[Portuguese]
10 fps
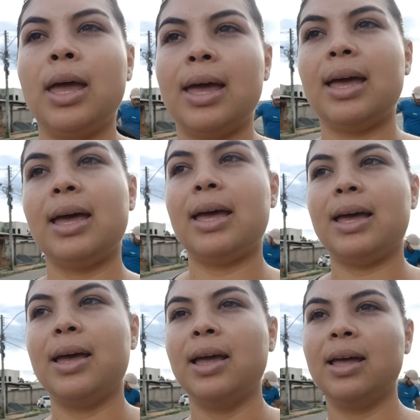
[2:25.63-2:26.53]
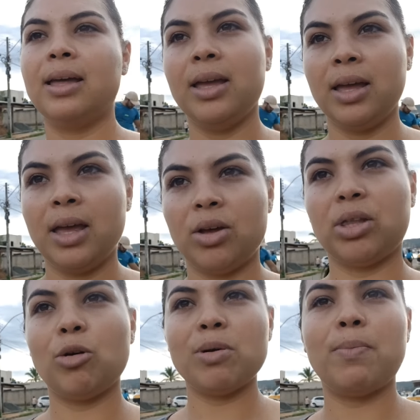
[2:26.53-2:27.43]
é, eu
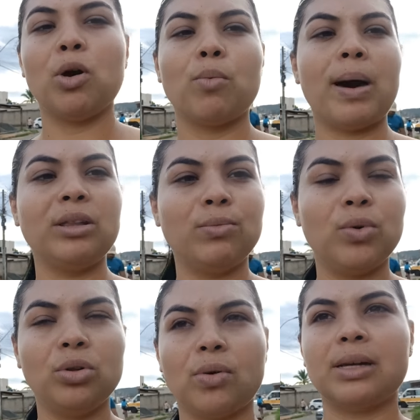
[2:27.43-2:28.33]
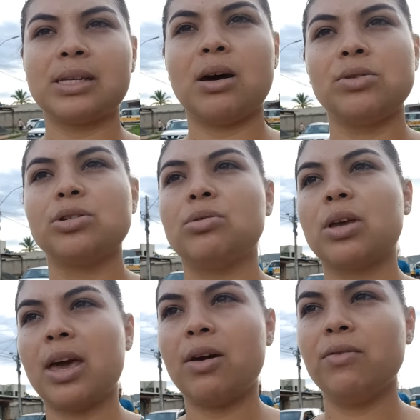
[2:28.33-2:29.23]
tenho me preocupado muito com a saúde do
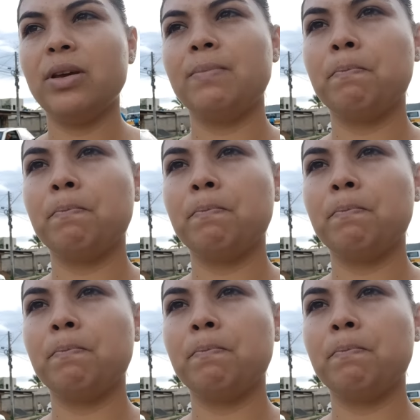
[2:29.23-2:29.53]
Kelvin,